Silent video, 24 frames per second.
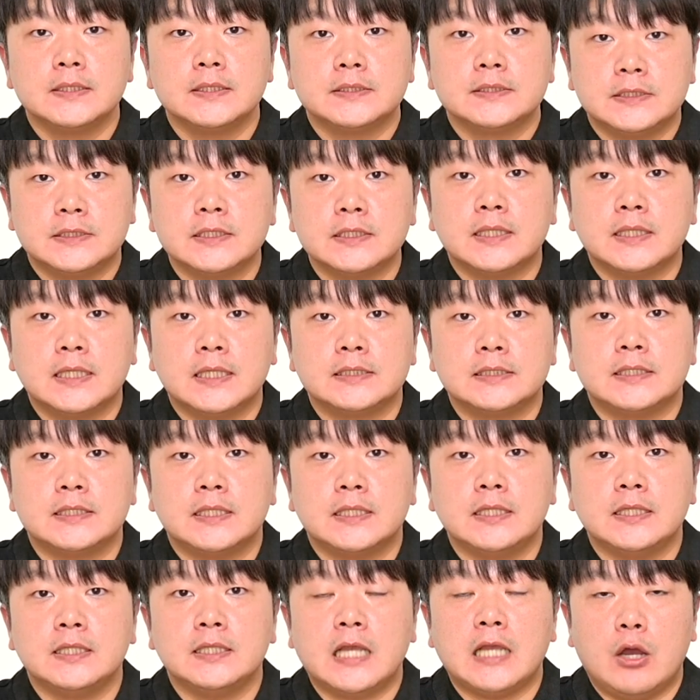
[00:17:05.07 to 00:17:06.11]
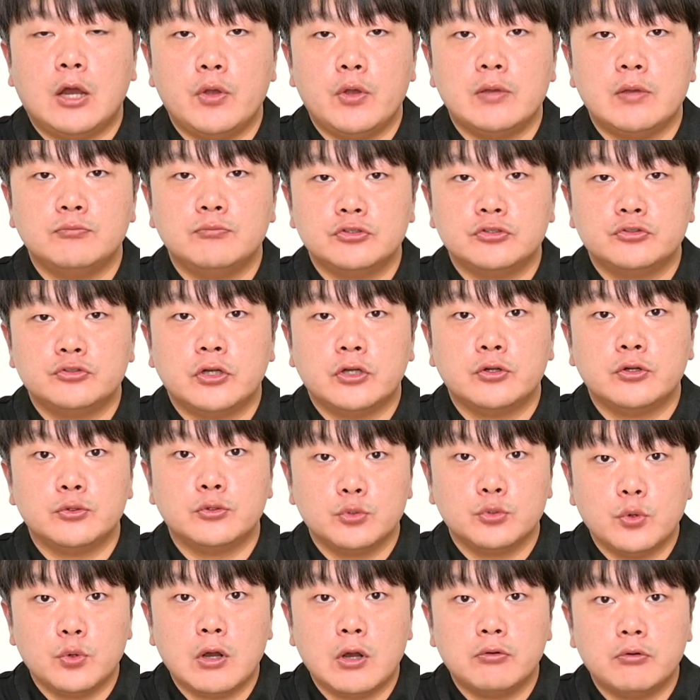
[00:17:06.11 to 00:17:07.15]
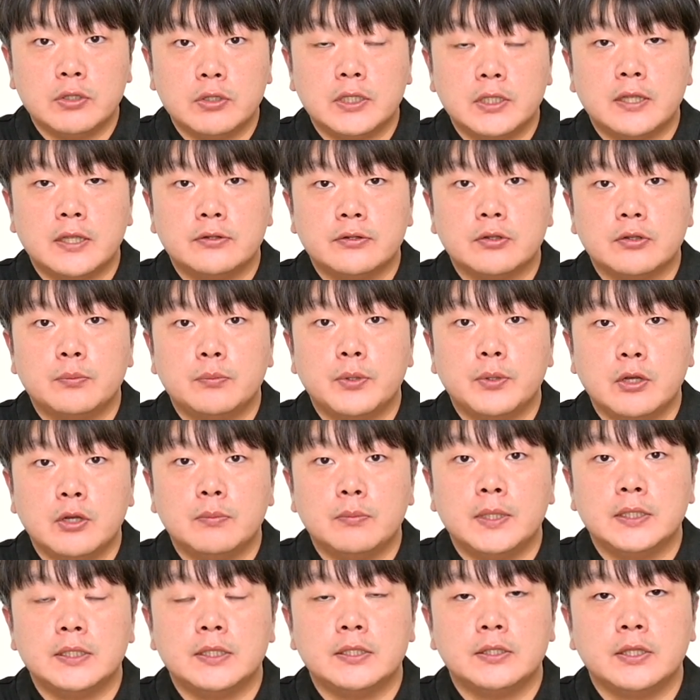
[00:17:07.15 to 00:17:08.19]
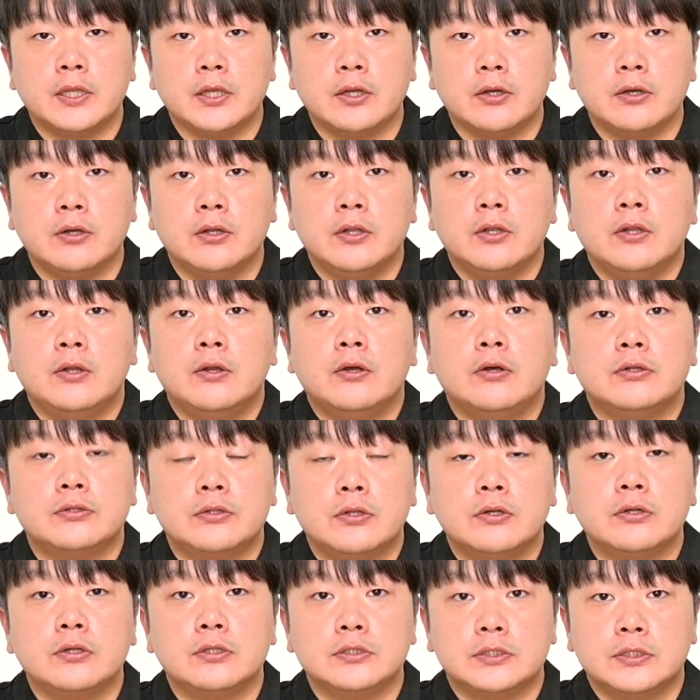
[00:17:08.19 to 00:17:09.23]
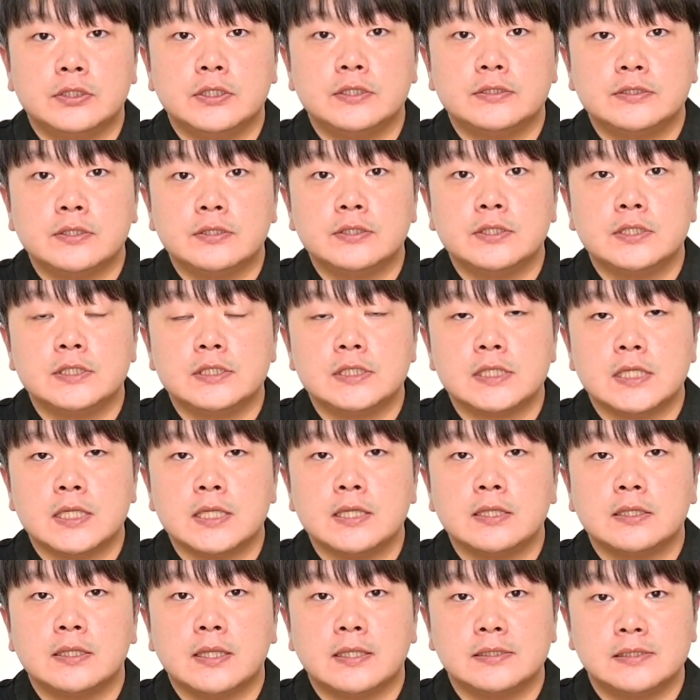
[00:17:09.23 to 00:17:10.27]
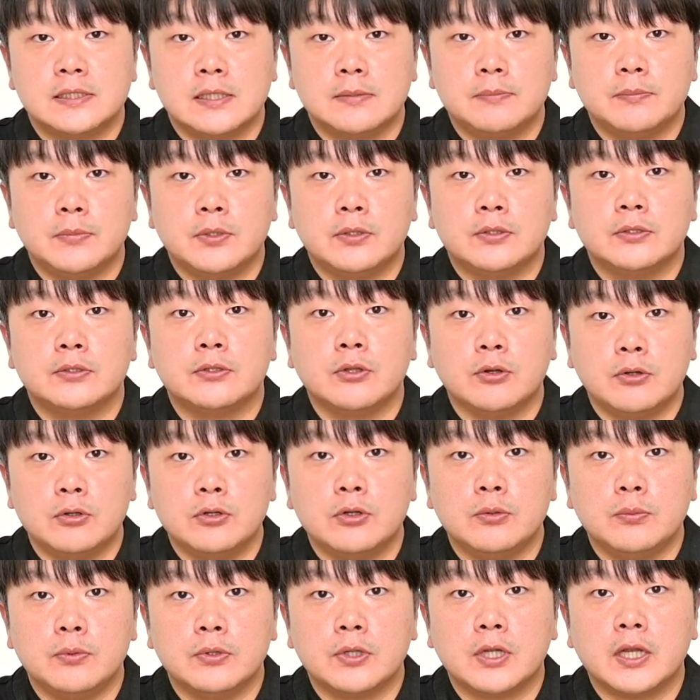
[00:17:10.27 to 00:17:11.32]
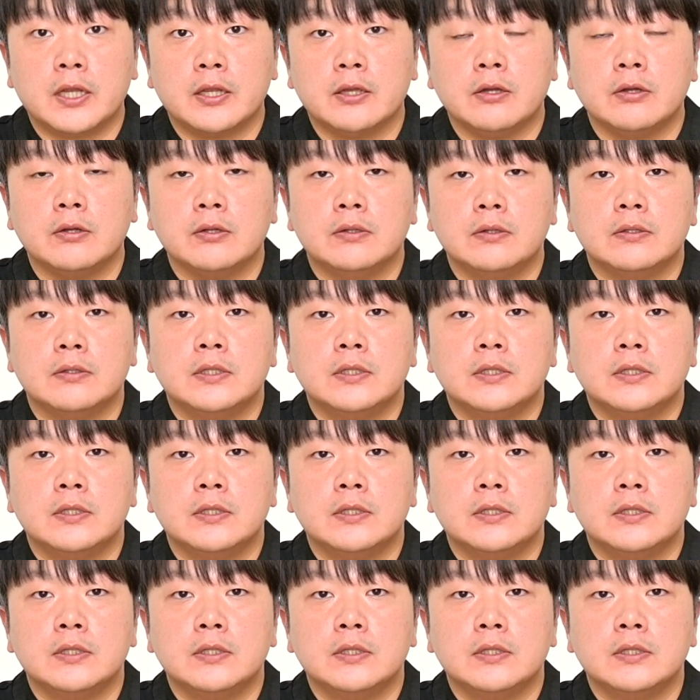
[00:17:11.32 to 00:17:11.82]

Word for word: 지금까지 야외물 촬영 노하우에 대해서 배워봤는데요. 어떤 것들이 있었는지 다시 한번 떠올려 볼까요?